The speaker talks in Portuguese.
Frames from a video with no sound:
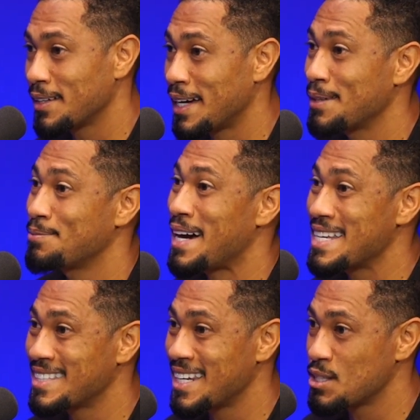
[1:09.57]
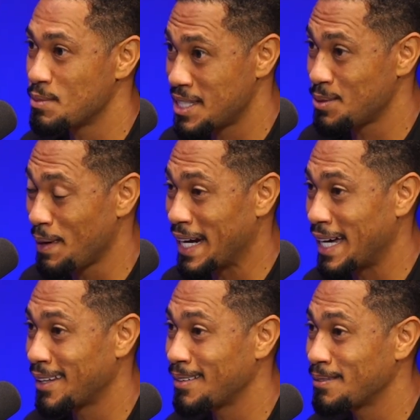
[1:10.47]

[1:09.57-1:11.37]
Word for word: Aí mais três meses parado.